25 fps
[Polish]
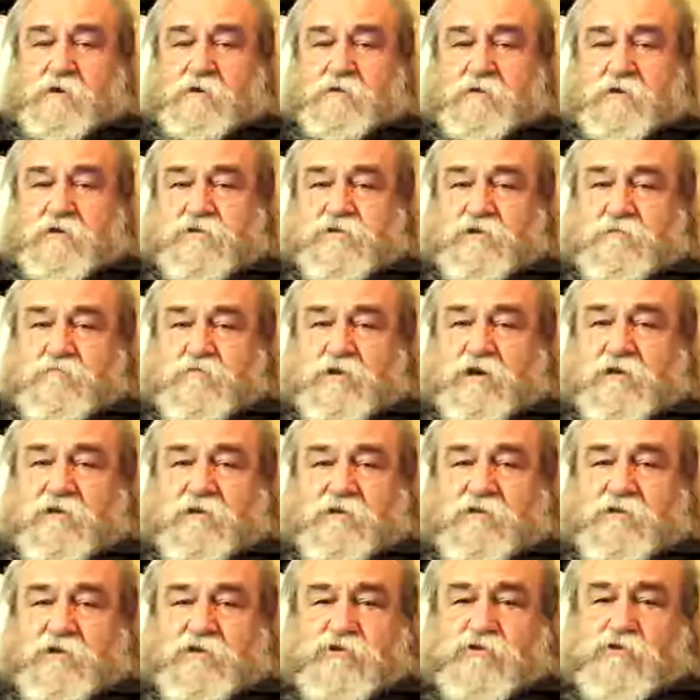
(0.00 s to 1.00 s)
Następna
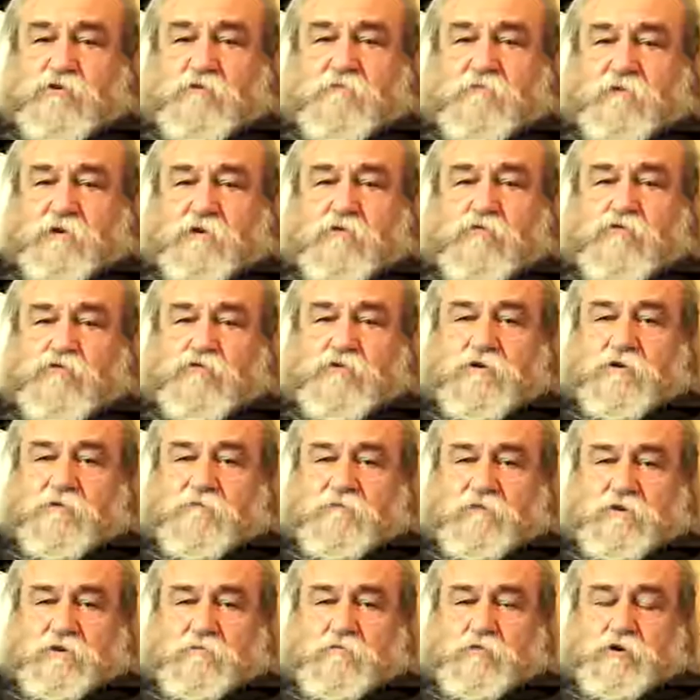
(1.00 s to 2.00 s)
katastrofa, o której
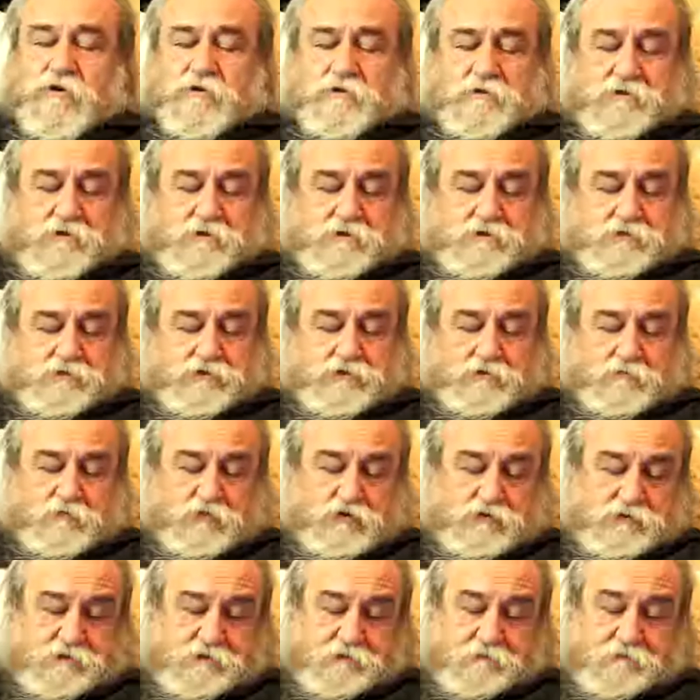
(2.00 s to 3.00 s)
wiemy, to
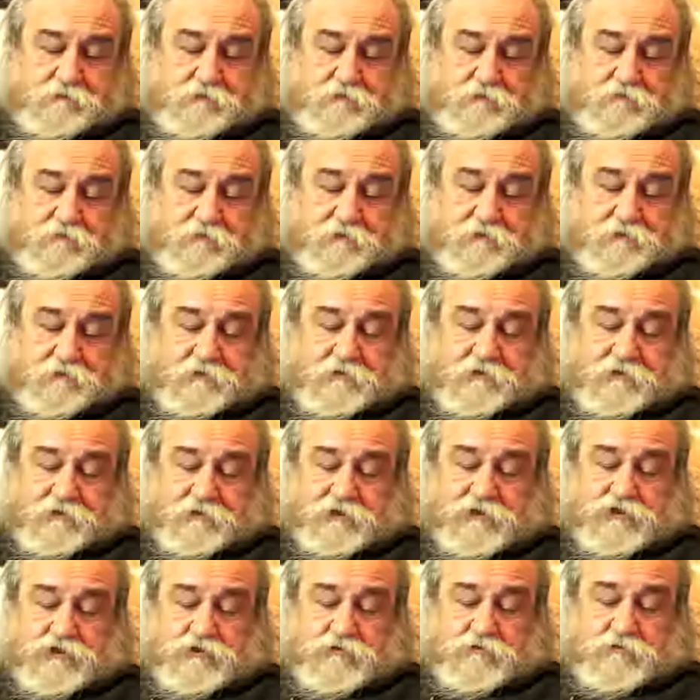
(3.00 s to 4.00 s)
była
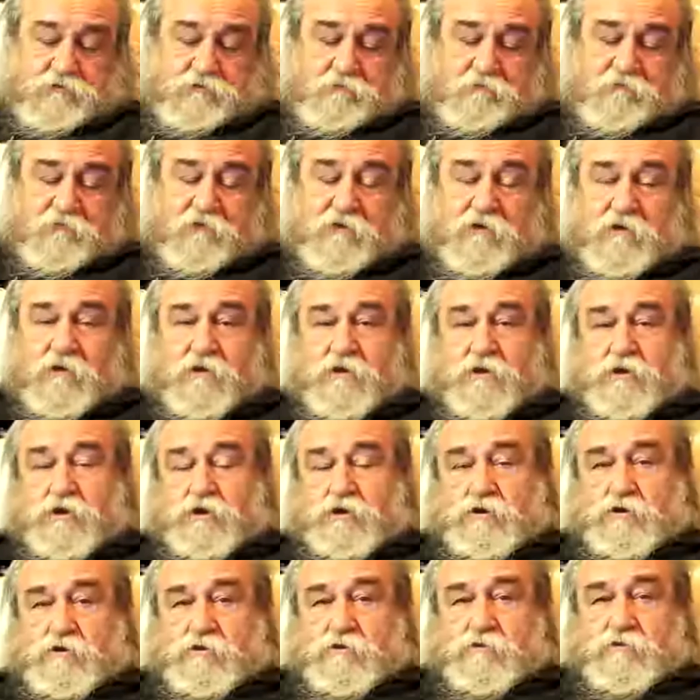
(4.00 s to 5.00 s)
katastrofa
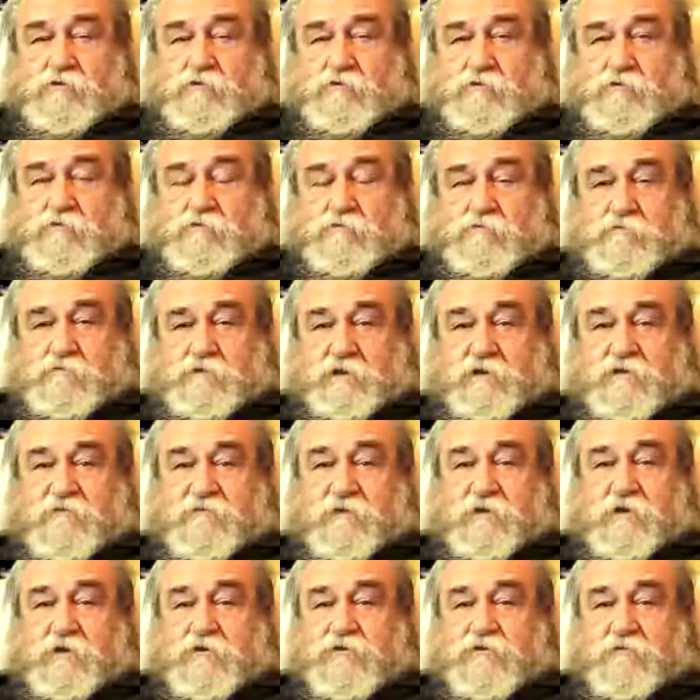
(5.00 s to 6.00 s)
y, tak
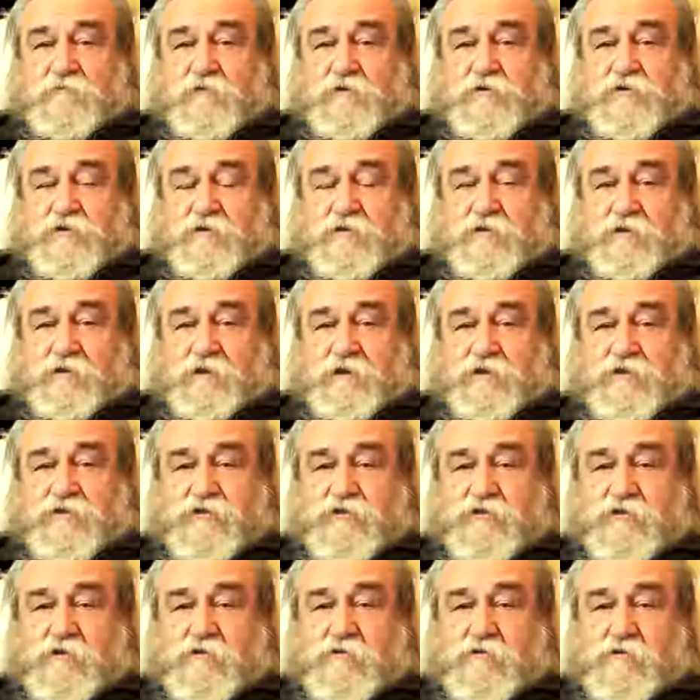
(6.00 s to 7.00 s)
zwana
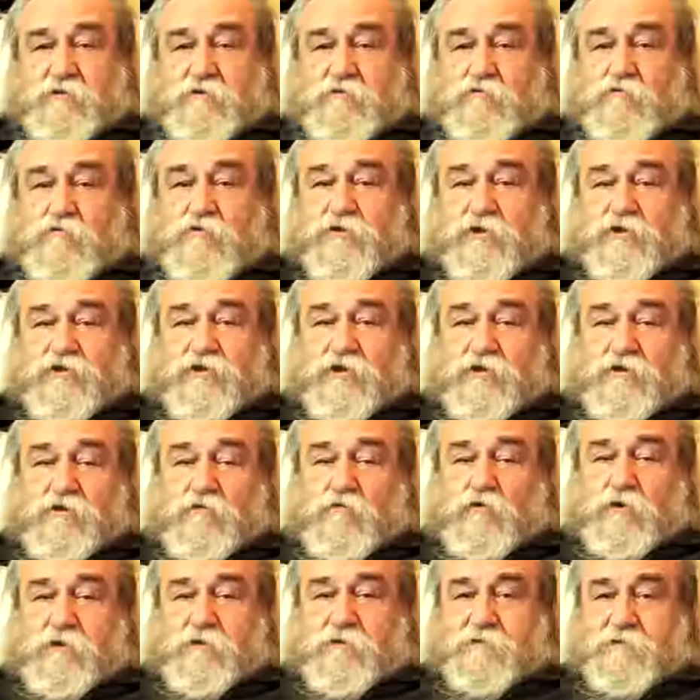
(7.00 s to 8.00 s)
9.11, uderzenie
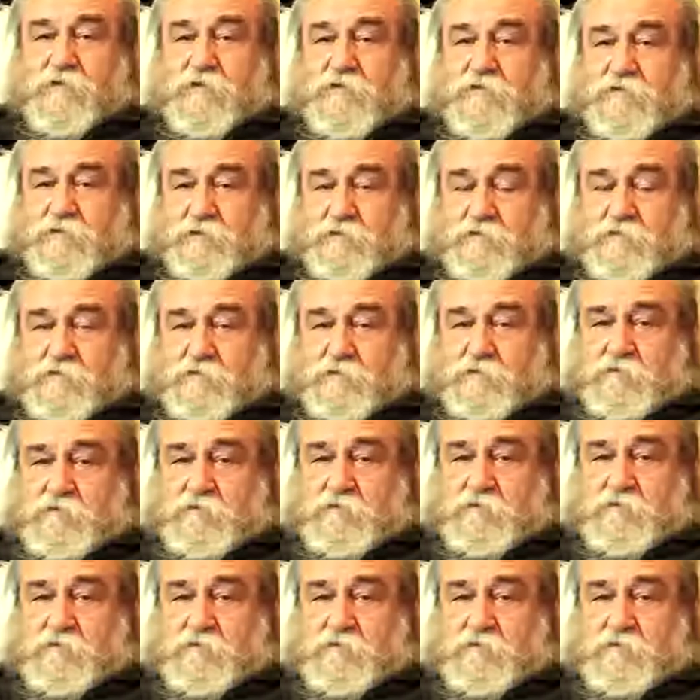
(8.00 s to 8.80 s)
World Trade Center.